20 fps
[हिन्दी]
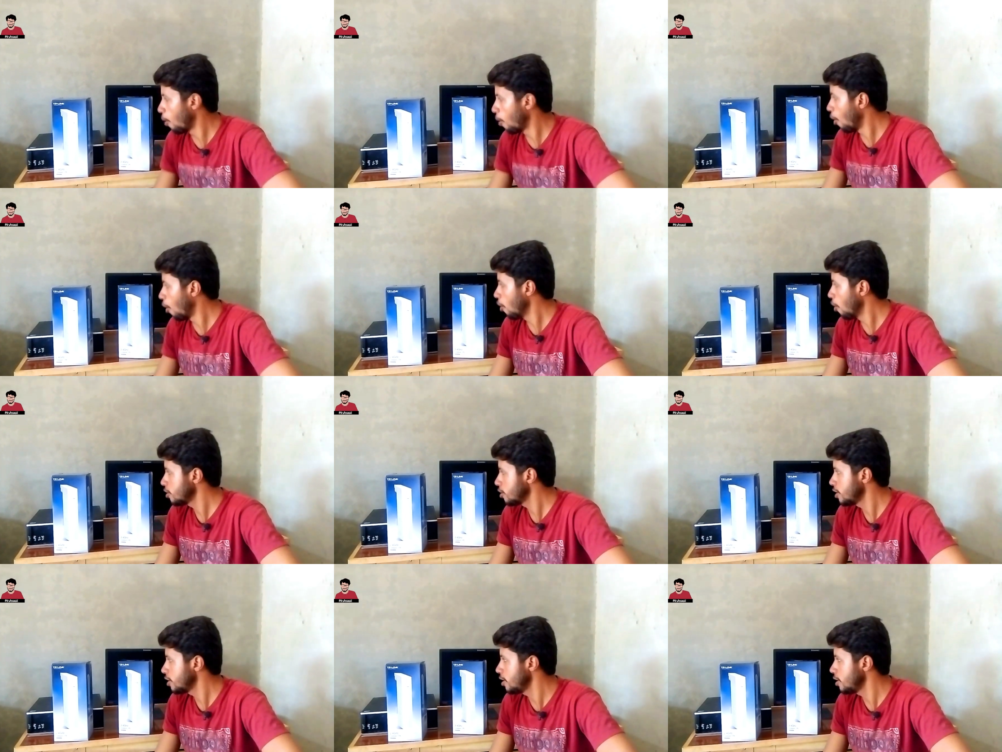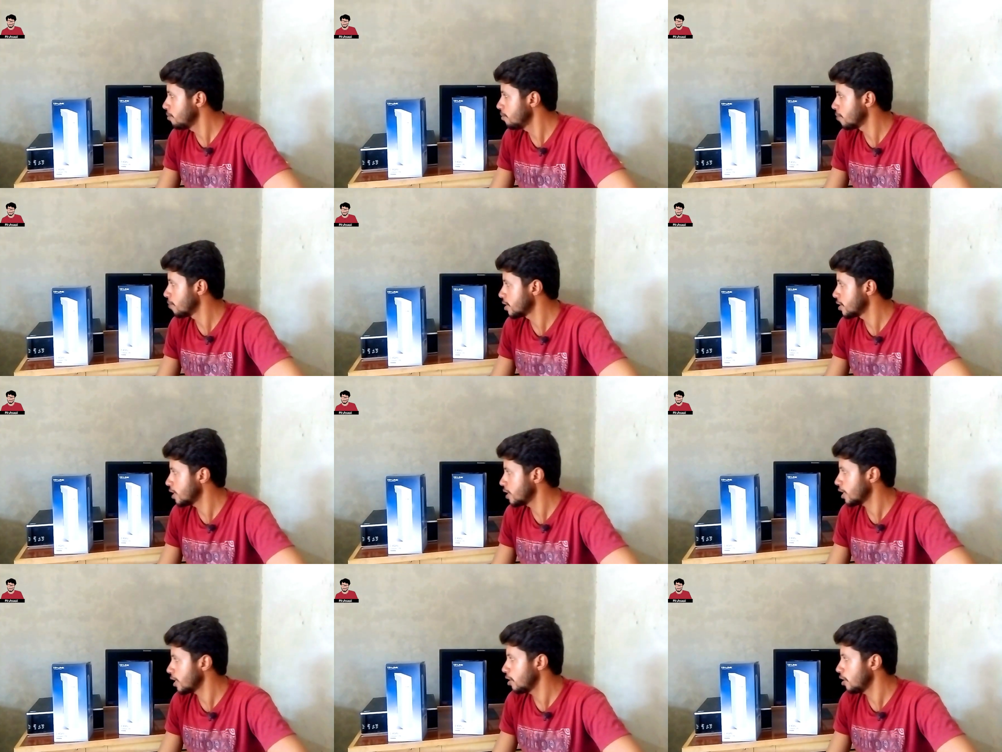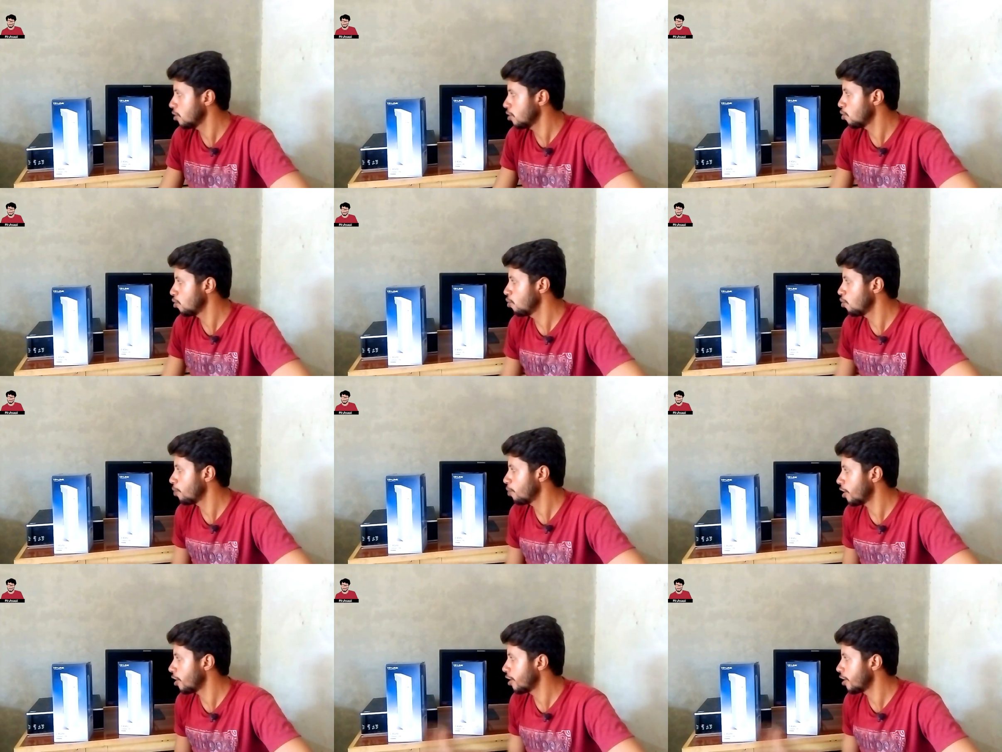बहुत ही मज़े के ये
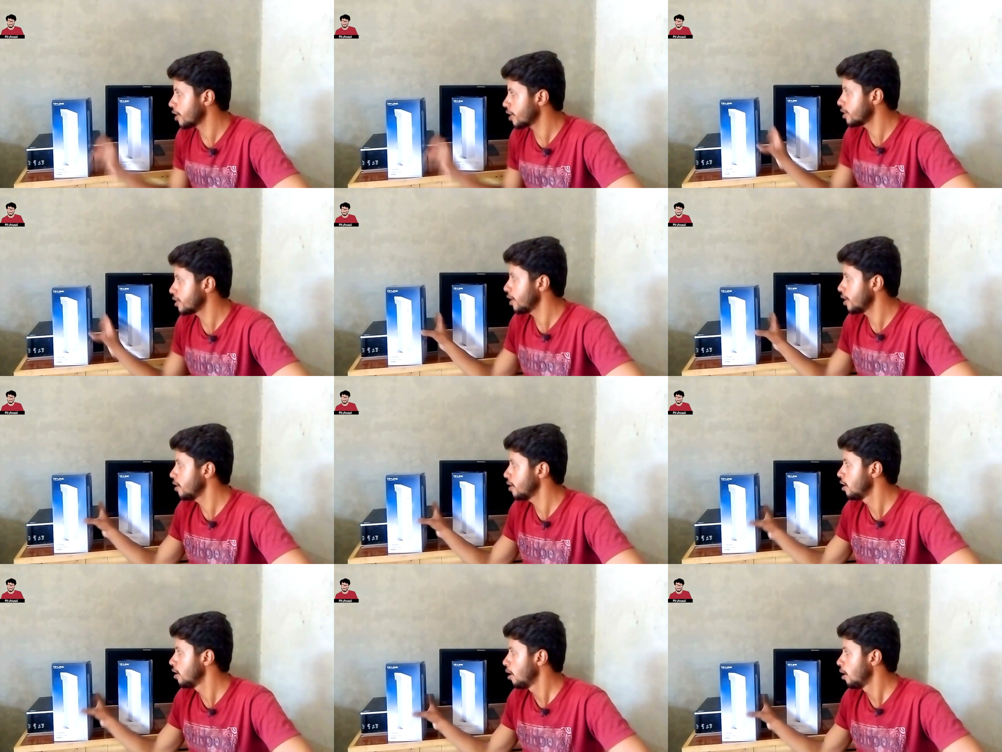दोनों प्रोडक्ट हैं